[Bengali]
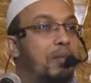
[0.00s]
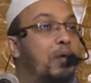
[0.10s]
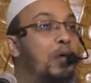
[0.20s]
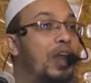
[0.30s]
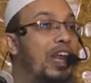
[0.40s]

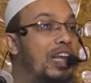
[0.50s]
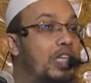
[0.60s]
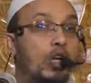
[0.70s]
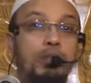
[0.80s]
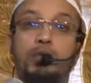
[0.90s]
ভুল
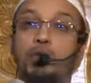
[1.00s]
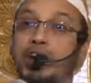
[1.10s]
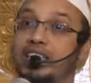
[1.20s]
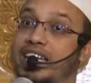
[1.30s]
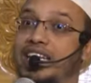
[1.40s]
সব
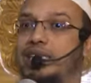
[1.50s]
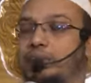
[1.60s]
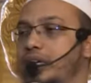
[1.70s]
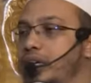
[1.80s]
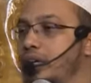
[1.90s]
গুণা থেকে
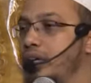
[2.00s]
যাবে